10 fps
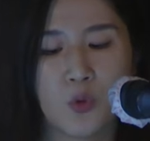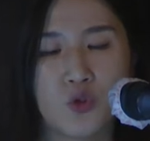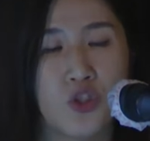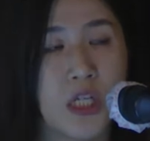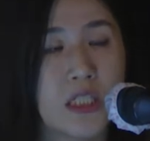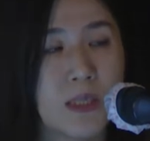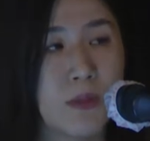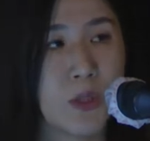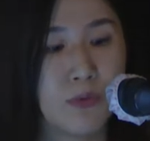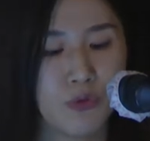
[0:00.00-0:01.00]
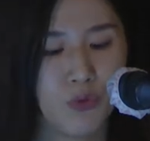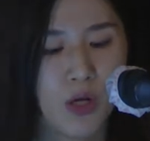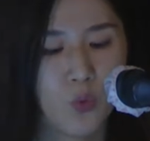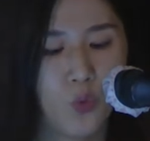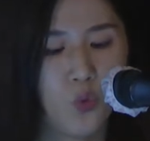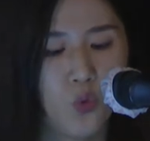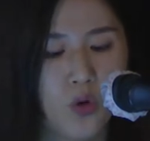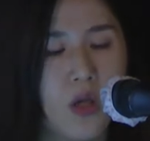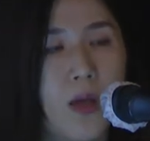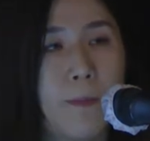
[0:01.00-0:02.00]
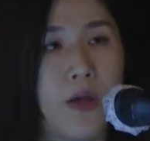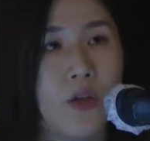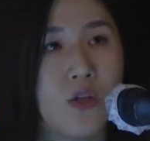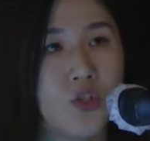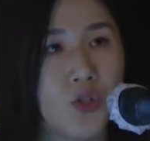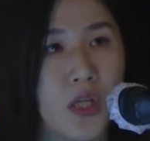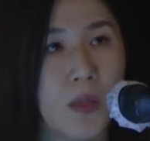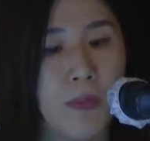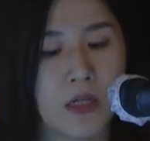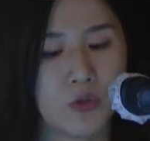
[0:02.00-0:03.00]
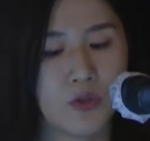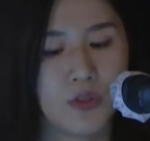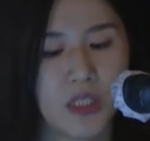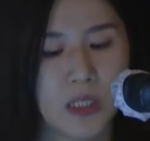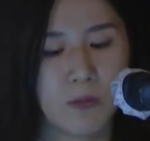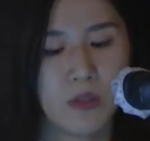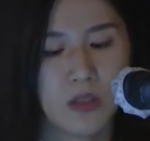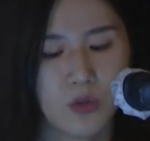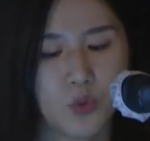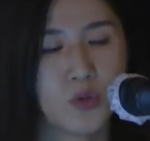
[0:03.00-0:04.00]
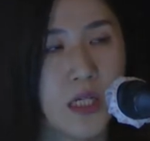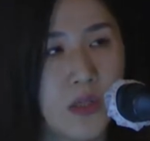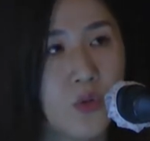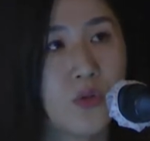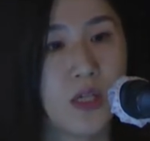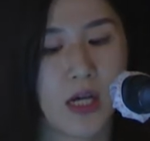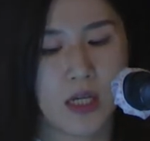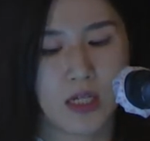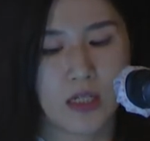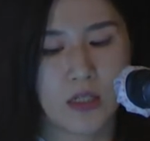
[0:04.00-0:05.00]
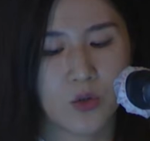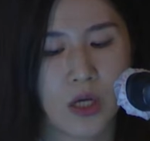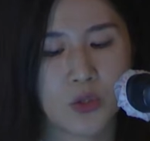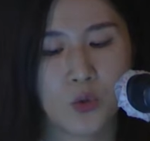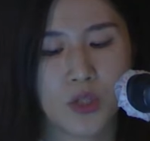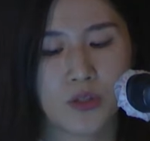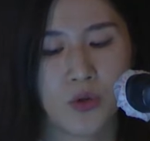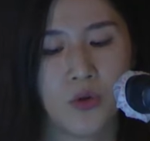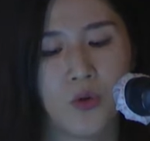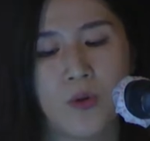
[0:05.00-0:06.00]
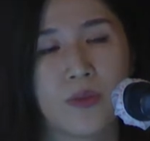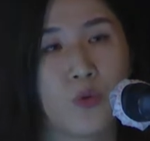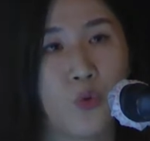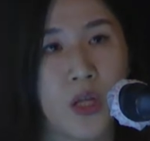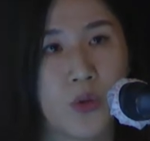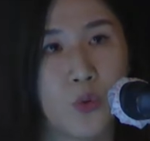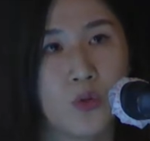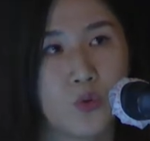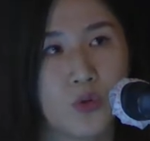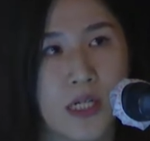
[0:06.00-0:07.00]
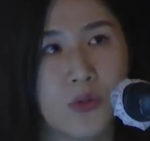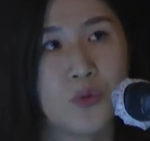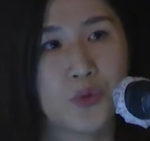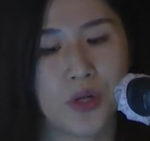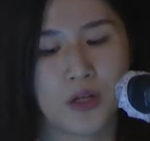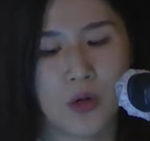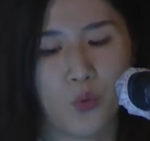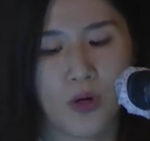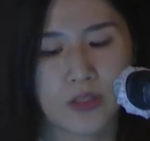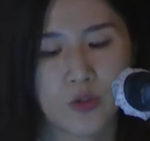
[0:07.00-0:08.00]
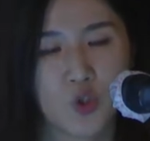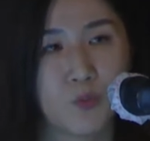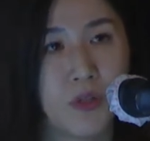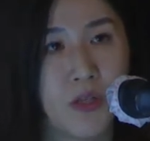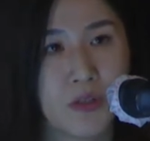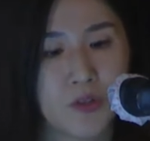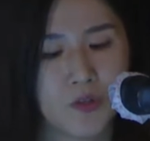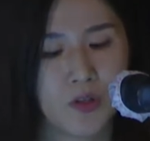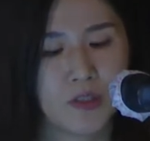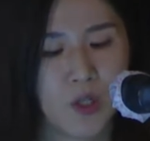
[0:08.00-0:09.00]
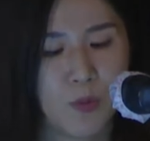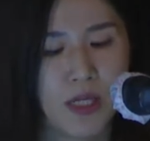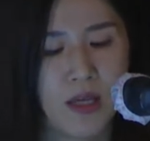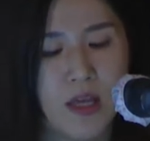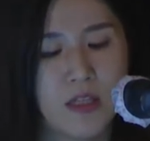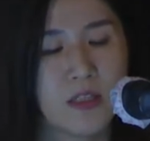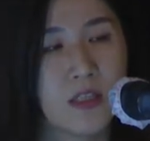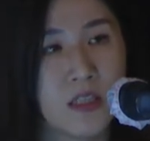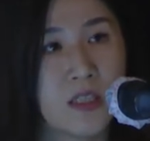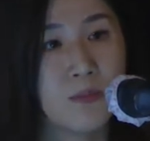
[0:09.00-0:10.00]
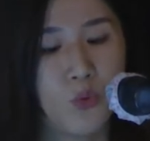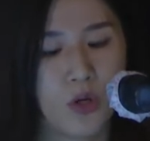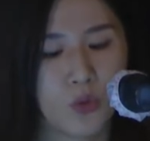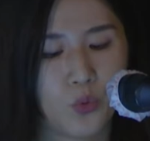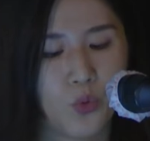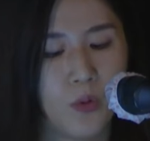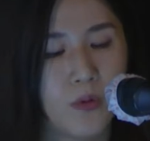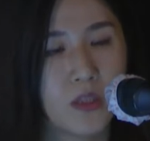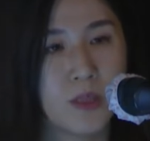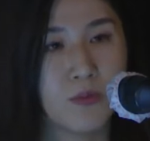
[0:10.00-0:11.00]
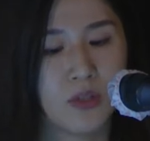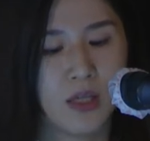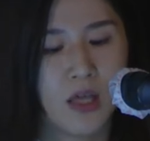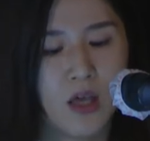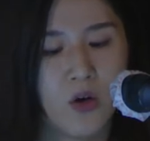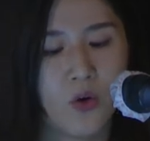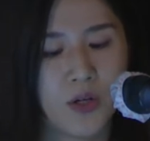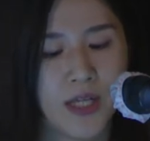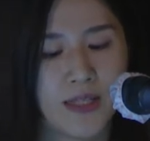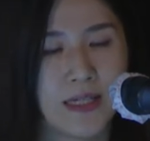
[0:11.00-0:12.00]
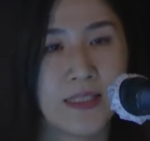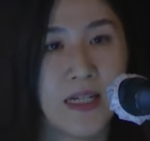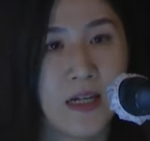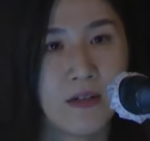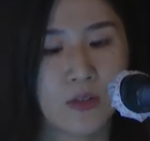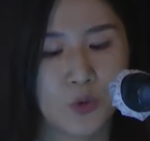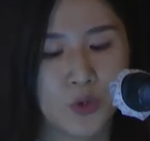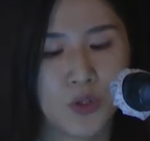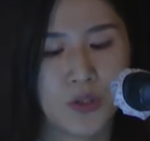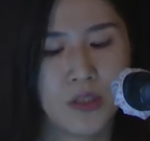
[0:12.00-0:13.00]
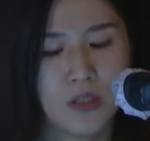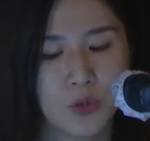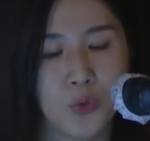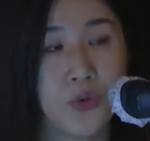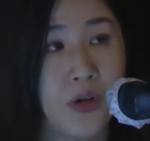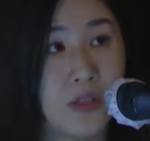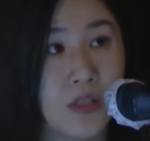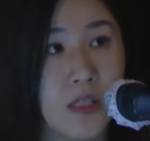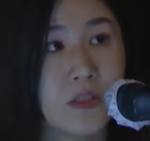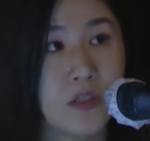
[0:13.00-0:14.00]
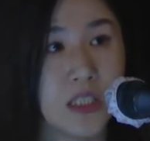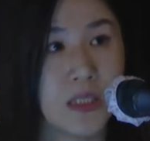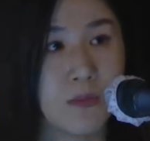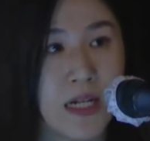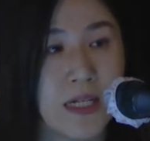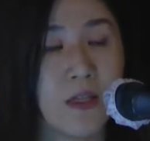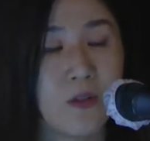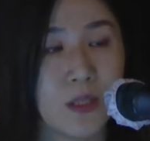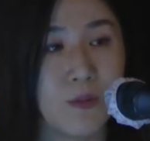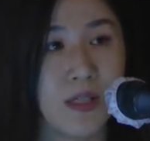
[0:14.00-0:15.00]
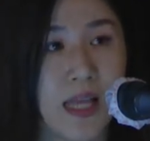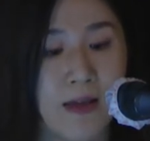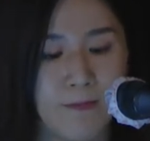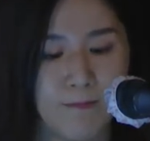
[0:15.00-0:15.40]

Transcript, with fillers: 노출돼 있음에도 불구하고 100년 전에는 방종 선생님은 또 새로운 이야기를 가져오셔서 놀이도 또 새로운 놀이를 갖고 와서 준비되었었다는 점이 지금 보아도 그분이 어린이에 대한 사랑과 존경을 존경을 느낄 수 있음을 알게 되었습니다.